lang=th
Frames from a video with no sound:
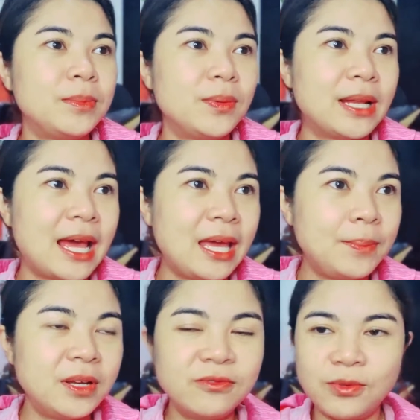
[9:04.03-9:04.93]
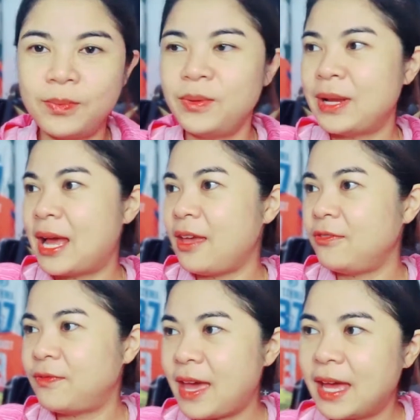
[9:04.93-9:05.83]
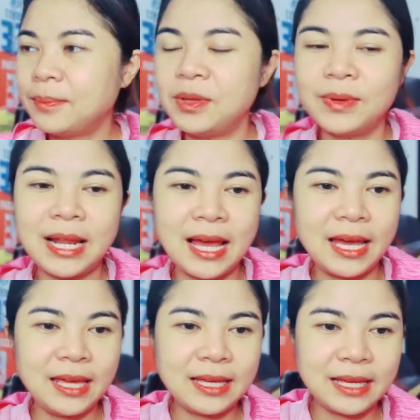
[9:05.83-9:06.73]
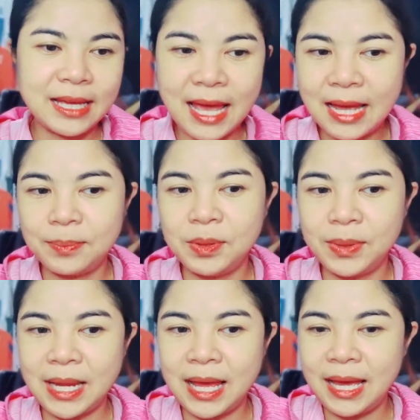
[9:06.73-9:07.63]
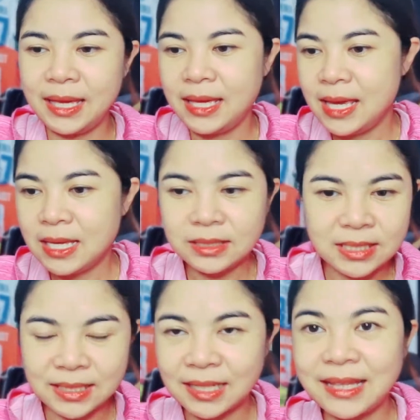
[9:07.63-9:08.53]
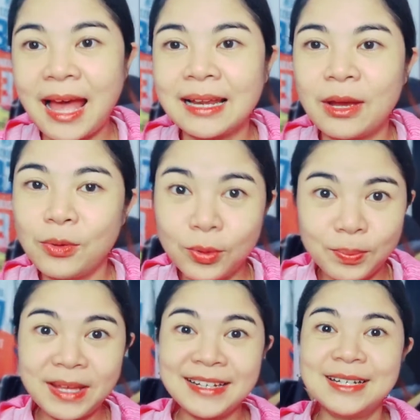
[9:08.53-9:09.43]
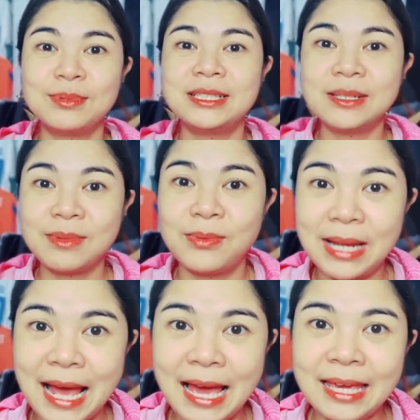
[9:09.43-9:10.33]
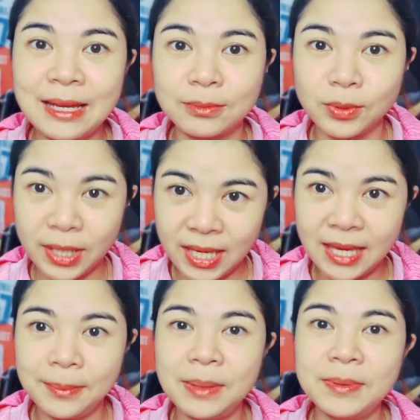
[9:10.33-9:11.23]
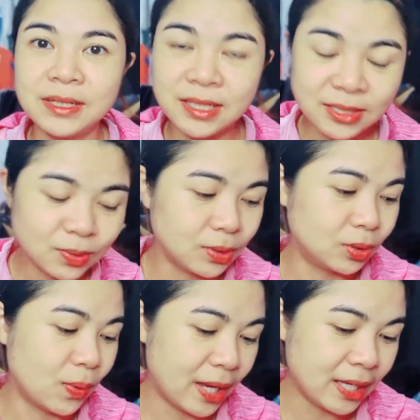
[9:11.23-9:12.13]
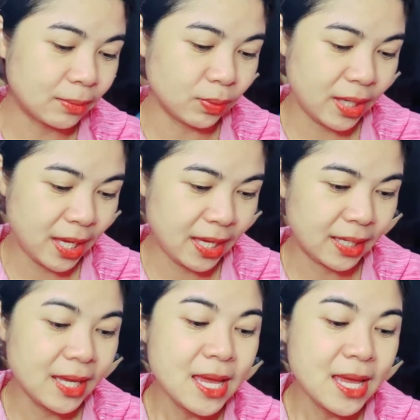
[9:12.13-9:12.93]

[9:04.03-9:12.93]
มีเวลาให้เพื่อนฝูงมีเวลาให้แฟนมีเวลาให้งานมีเวลาให้สิ่งต่างๆแล้วคุณไม่ลืมที่จะมีเวลาให้กับตัวเองมีพื้นที่ส่วนตัวให้กับตัวเอง